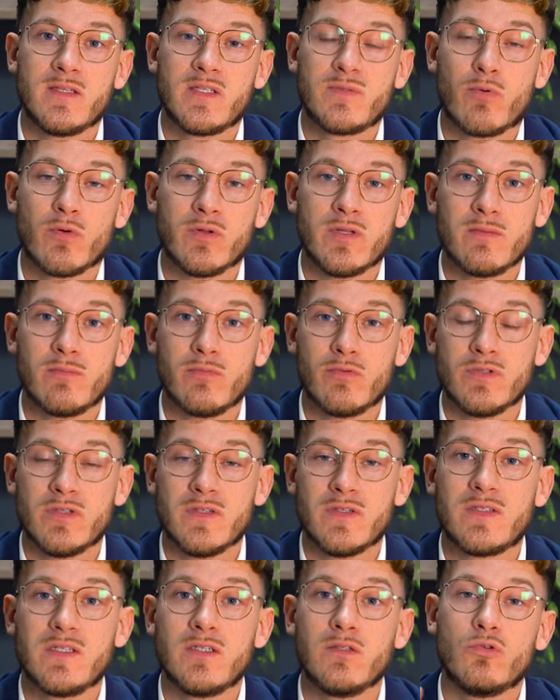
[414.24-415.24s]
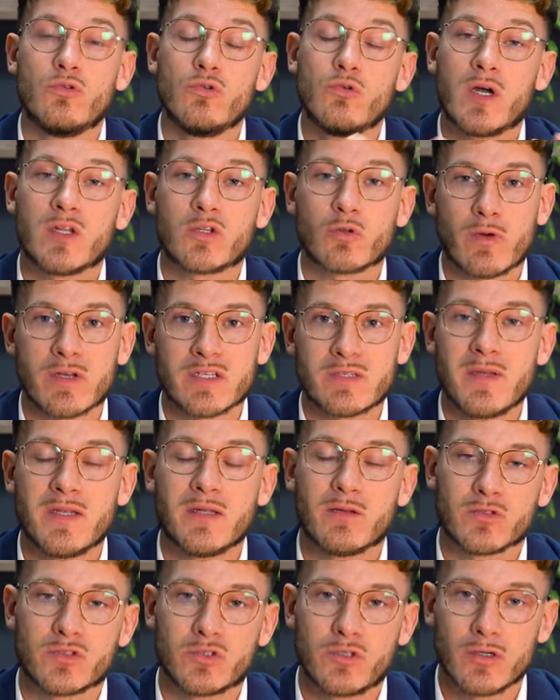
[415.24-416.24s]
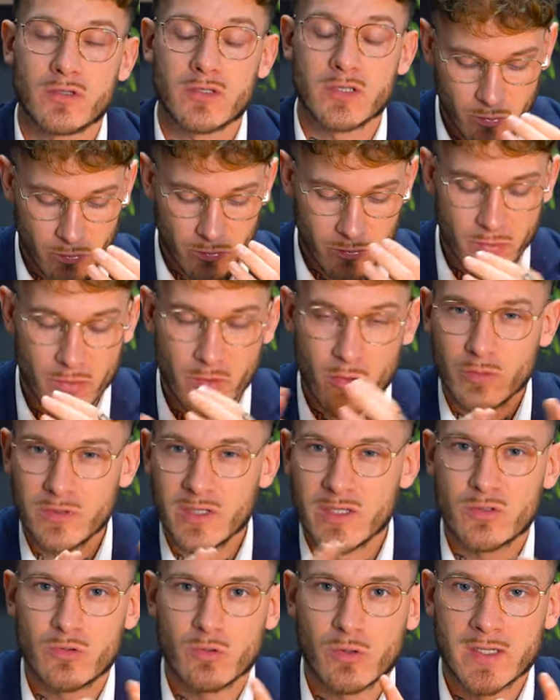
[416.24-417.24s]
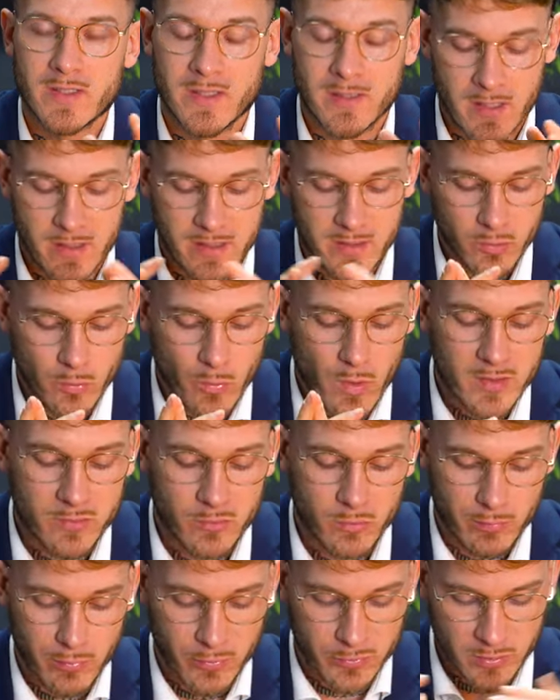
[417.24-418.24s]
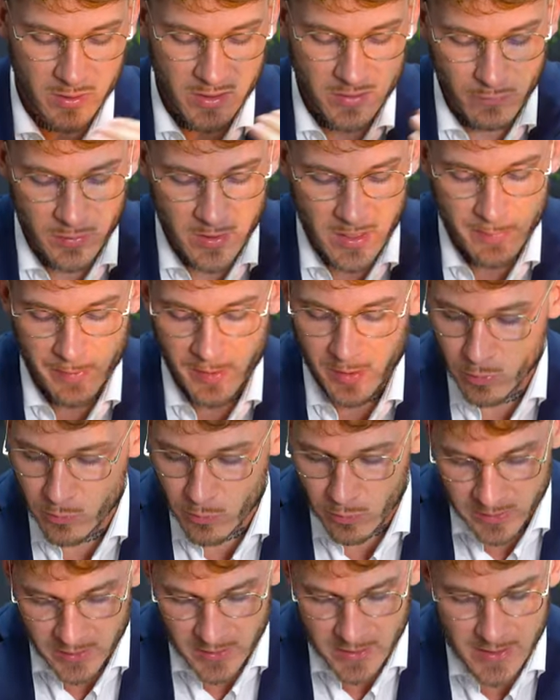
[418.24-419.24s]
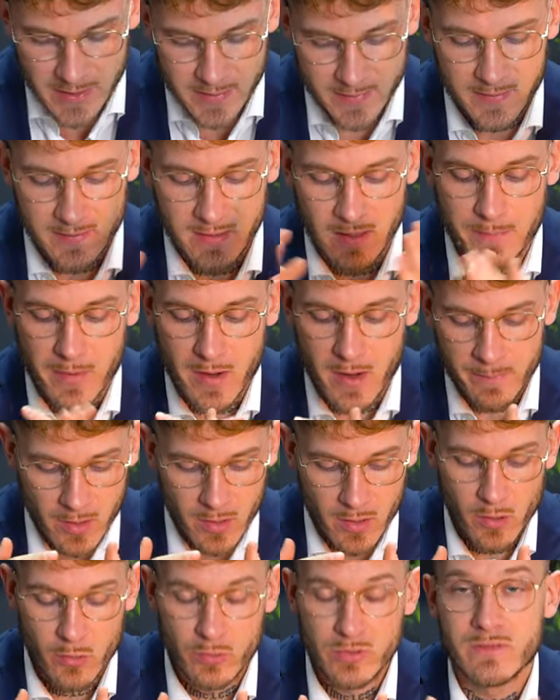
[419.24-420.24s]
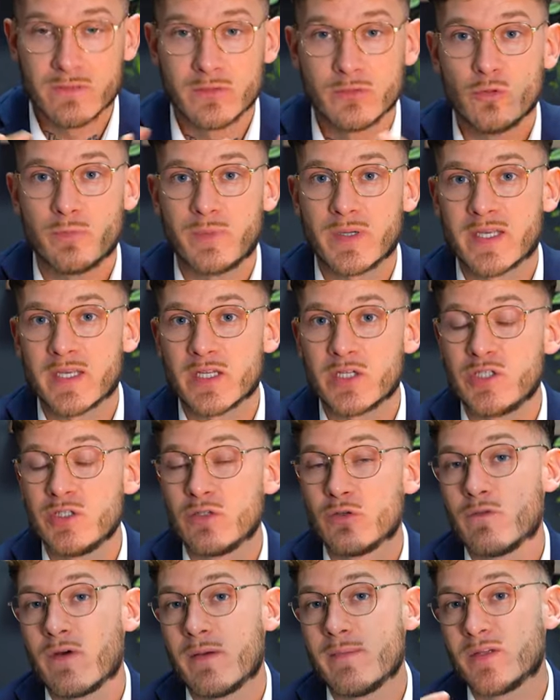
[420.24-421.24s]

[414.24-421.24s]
disponible d'ici 2 à 3 semaines en stock. Donc euh, on est sur la dernière ligne droite, donc pour ceux qui voulaient la précommander, n'hésitez pas. Euh, au niveau du packaging, on va